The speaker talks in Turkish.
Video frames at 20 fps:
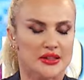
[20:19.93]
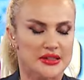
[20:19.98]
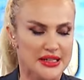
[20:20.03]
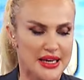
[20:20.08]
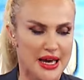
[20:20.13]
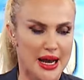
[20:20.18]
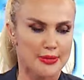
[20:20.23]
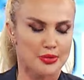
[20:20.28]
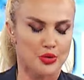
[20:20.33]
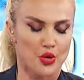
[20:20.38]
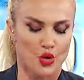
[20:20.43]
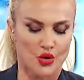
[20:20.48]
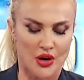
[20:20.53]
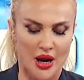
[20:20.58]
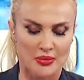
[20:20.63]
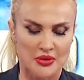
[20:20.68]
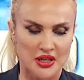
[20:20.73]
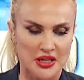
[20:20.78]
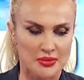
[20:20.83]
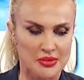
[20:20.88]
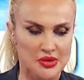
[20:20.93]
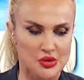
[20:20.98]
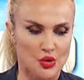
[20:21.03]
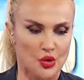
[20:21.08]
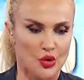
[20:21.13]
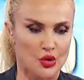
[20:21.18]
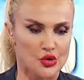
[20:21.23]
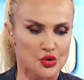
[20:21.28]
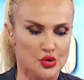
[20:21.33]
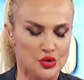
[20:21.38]
diğer programlarımızda
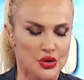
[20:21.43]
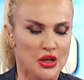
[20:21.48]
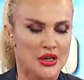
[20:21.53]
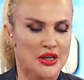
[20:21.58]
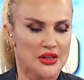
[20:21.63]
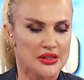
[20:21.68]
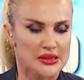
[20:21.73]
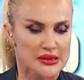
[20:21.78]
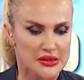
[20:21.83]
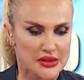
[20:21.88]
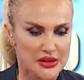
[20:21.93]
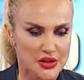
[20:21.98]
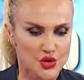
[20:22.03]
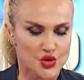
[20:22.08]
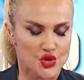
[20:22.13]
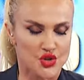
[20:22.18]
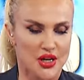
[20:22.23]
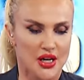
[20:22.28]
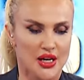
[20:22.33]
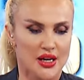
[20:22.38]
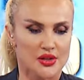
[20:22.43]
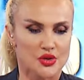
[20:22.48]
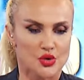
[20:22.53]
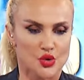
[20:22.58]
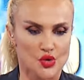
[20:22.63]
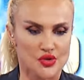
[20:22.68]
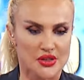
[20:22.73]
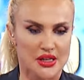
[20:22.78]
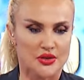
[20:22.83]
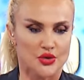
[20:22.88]
olsun sıkça
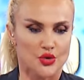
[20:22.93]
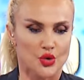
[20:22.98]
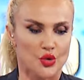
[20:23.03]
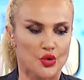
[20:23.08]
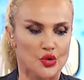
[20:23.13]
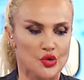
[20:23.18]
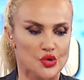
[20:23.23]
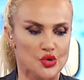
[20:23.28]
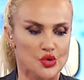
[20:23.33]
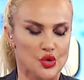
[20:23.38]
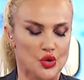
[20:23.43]
söz ediyoruz.